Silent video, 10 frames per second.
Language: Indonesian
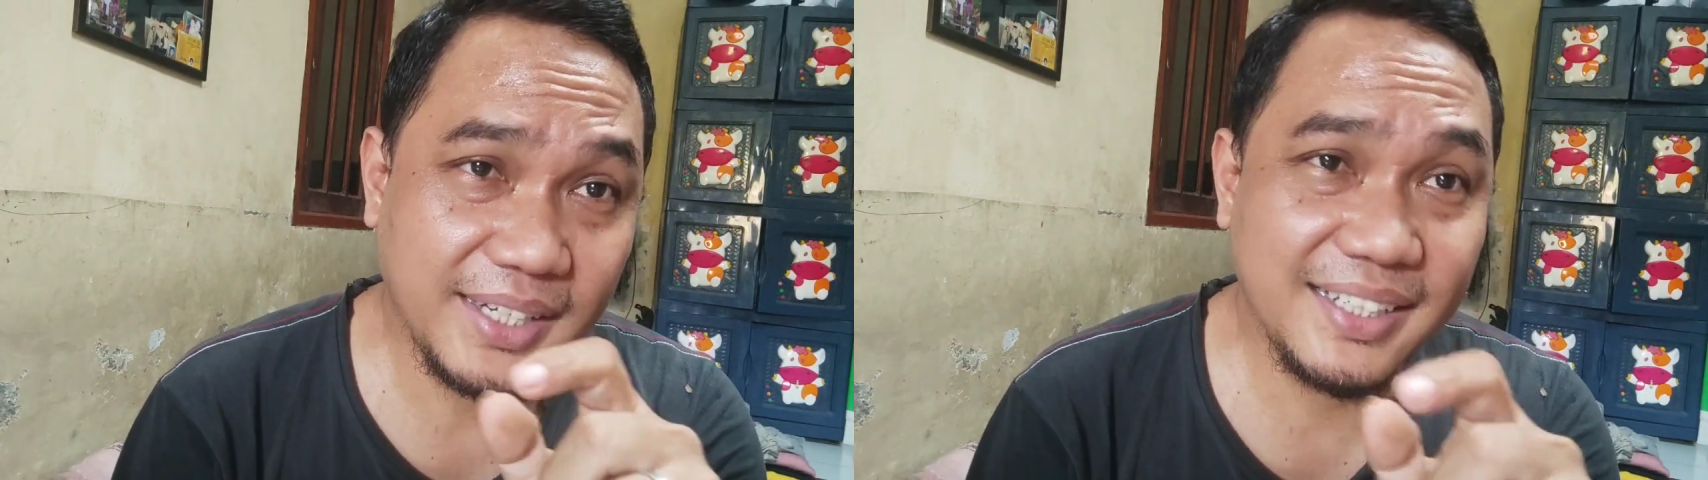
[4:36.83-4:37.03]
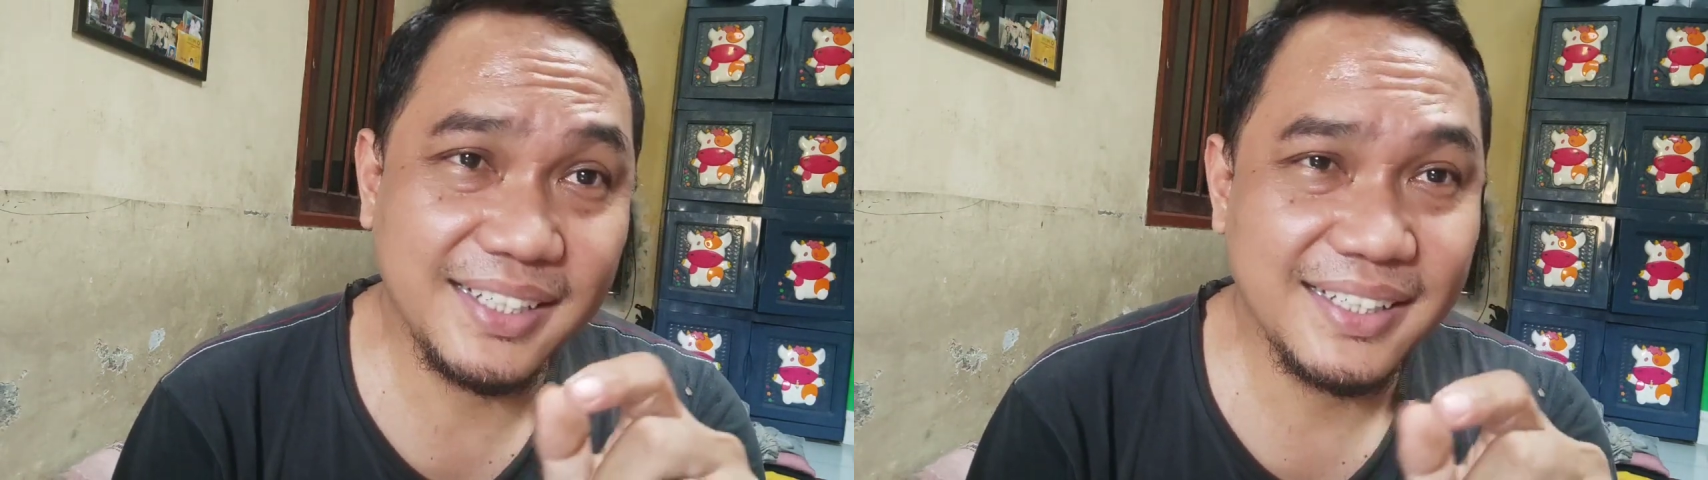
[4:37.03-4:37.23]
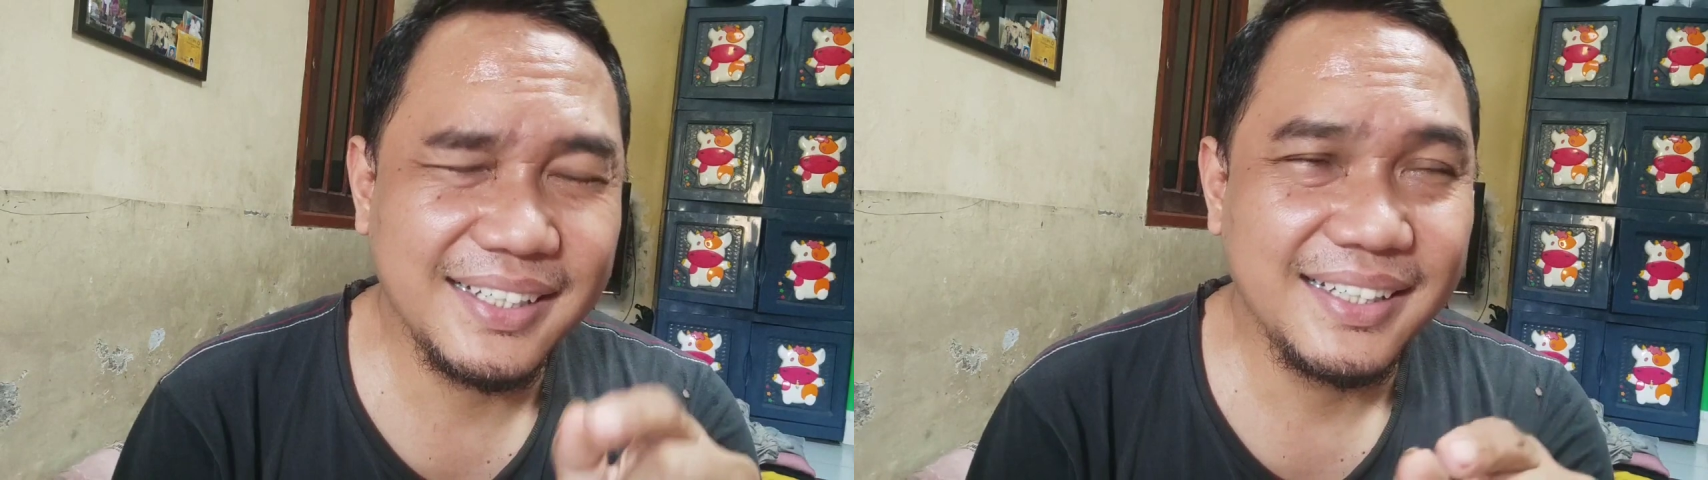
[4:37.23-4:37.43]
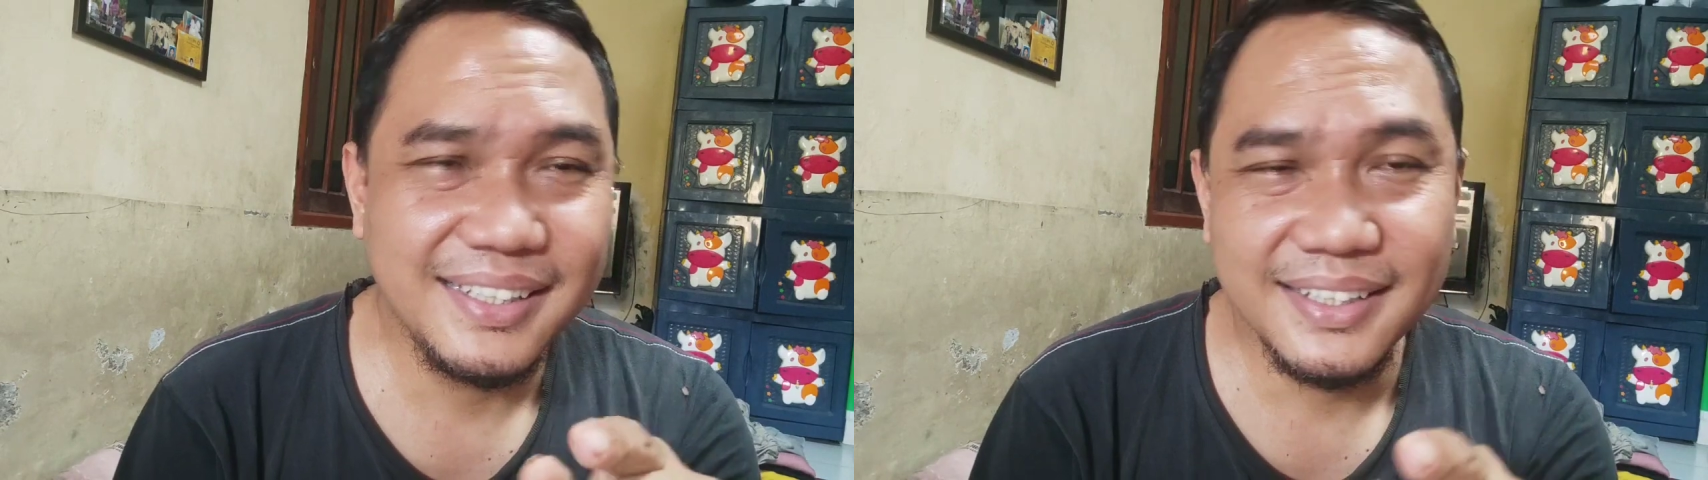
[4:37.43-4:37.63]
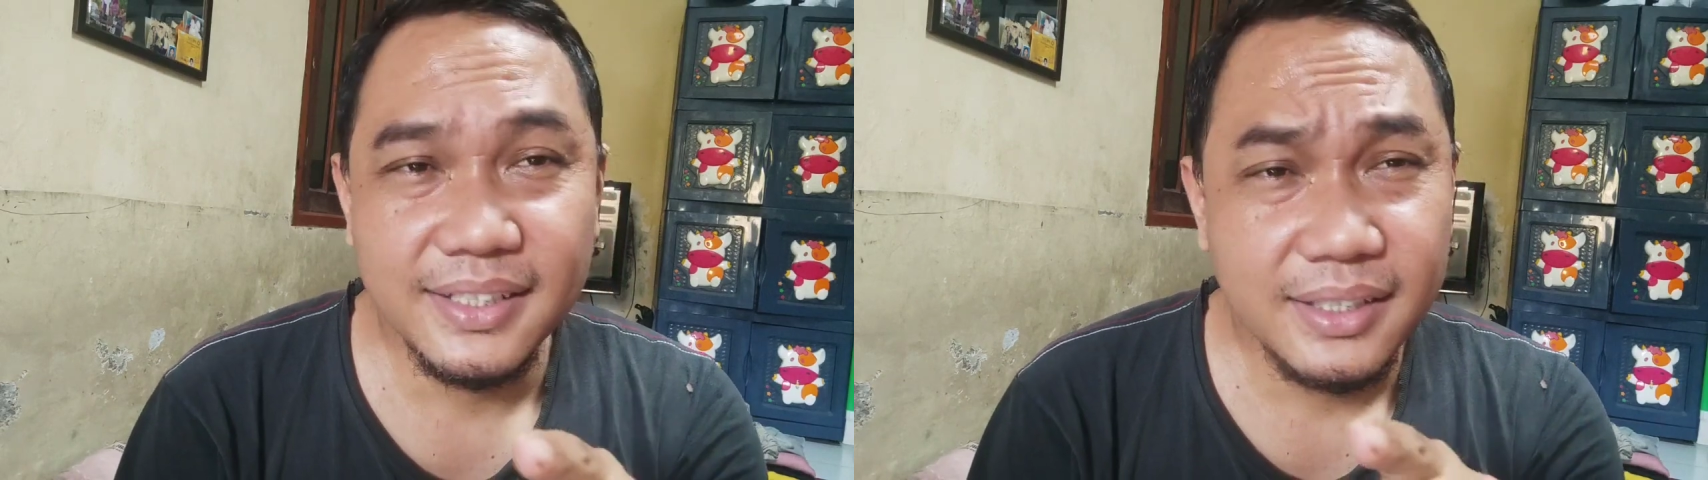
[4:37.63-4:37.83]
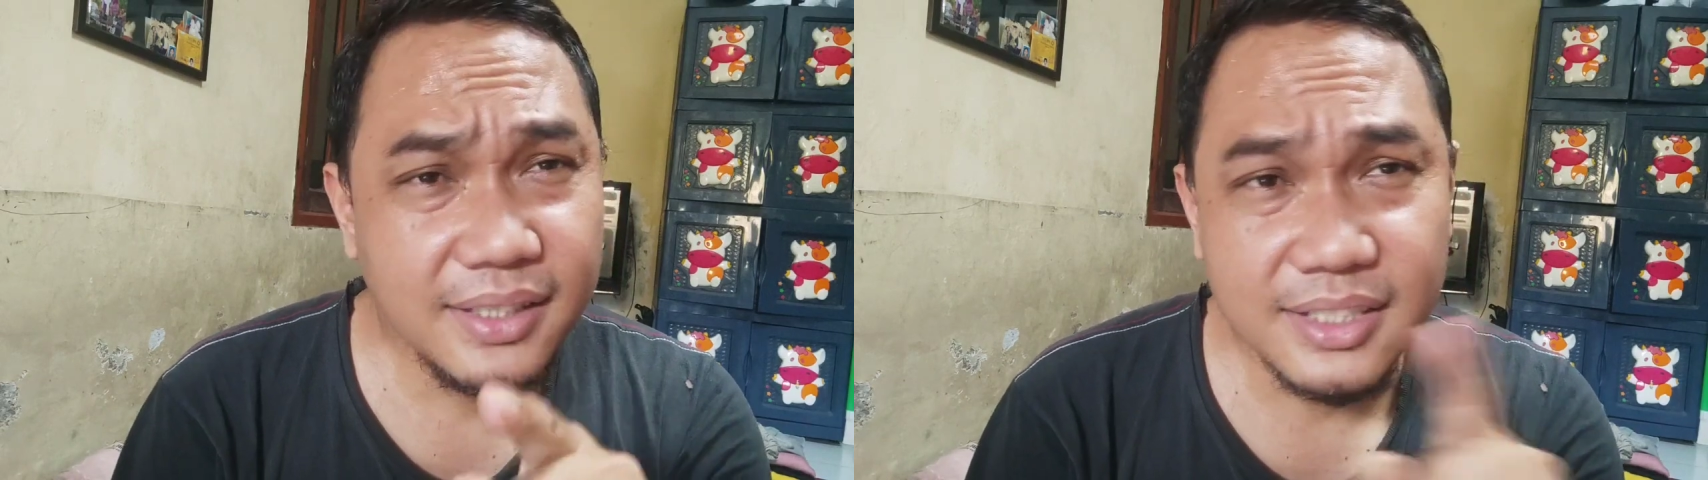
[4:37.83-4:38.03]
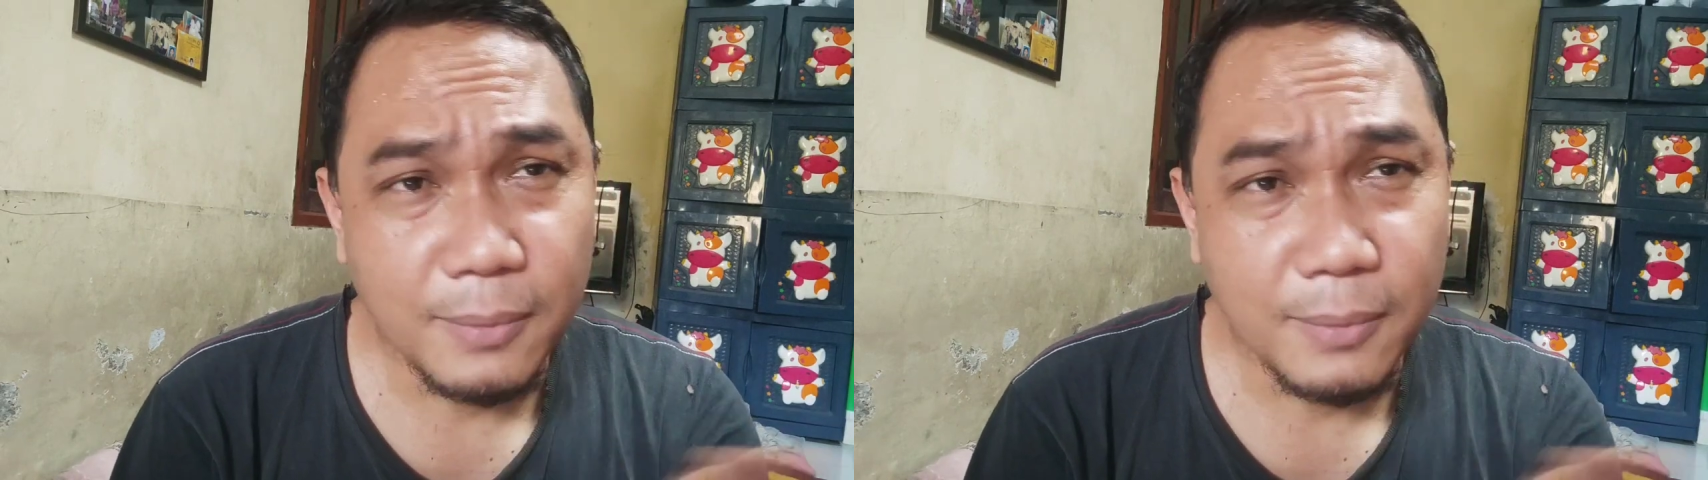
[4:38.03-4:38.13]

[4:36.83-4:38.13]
apa ya ya